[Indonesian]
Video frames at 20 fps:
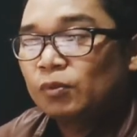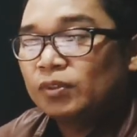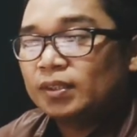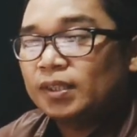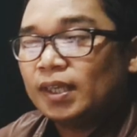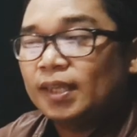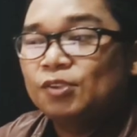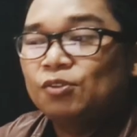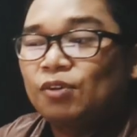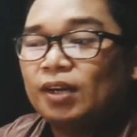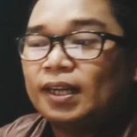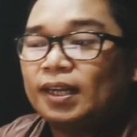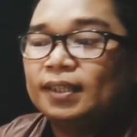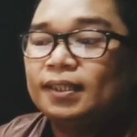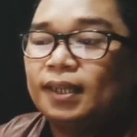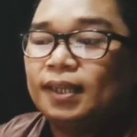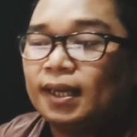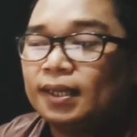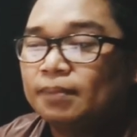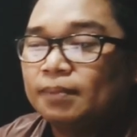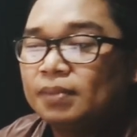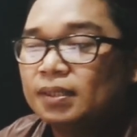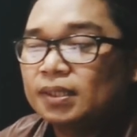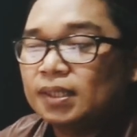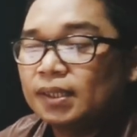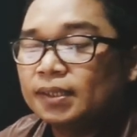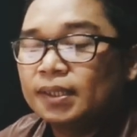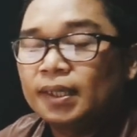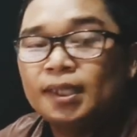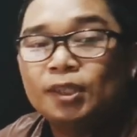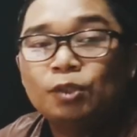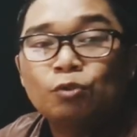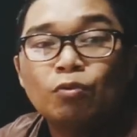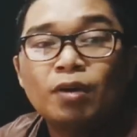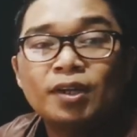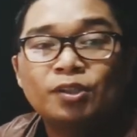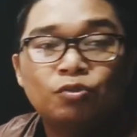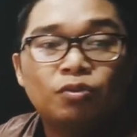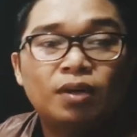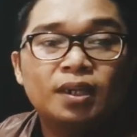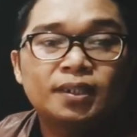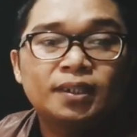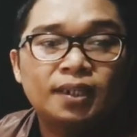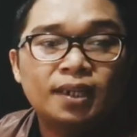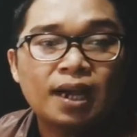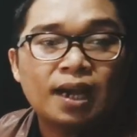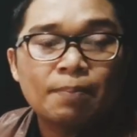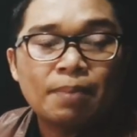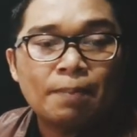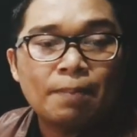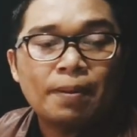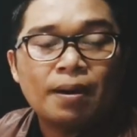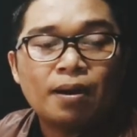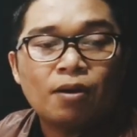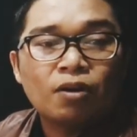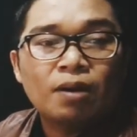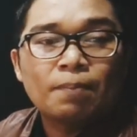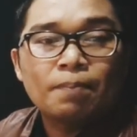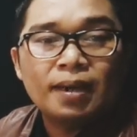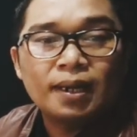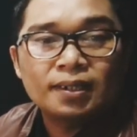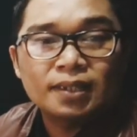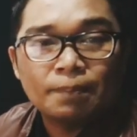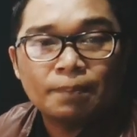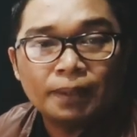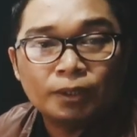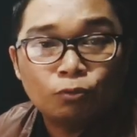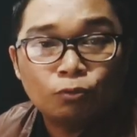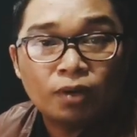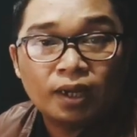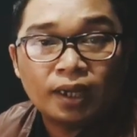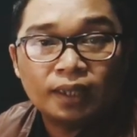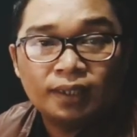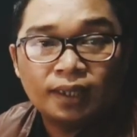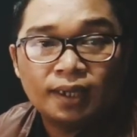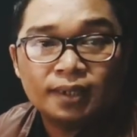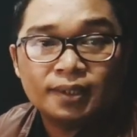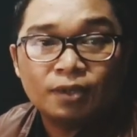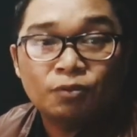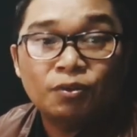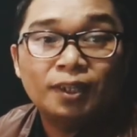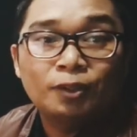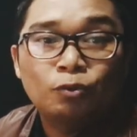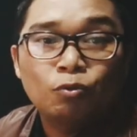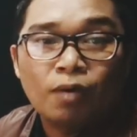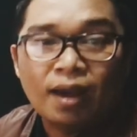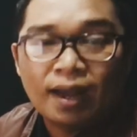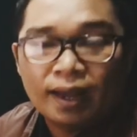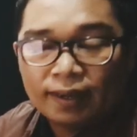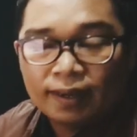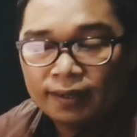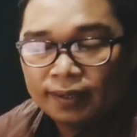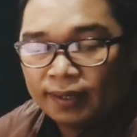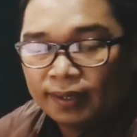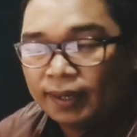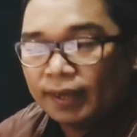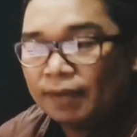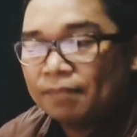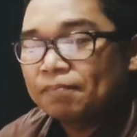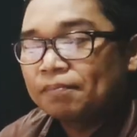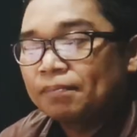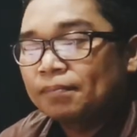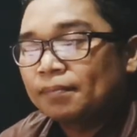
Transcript: Saya juga nanti kan bisa jadi tua juga jadi nggak apa-apa orang panggil saya Pak Tua ketika saya udah tua ya.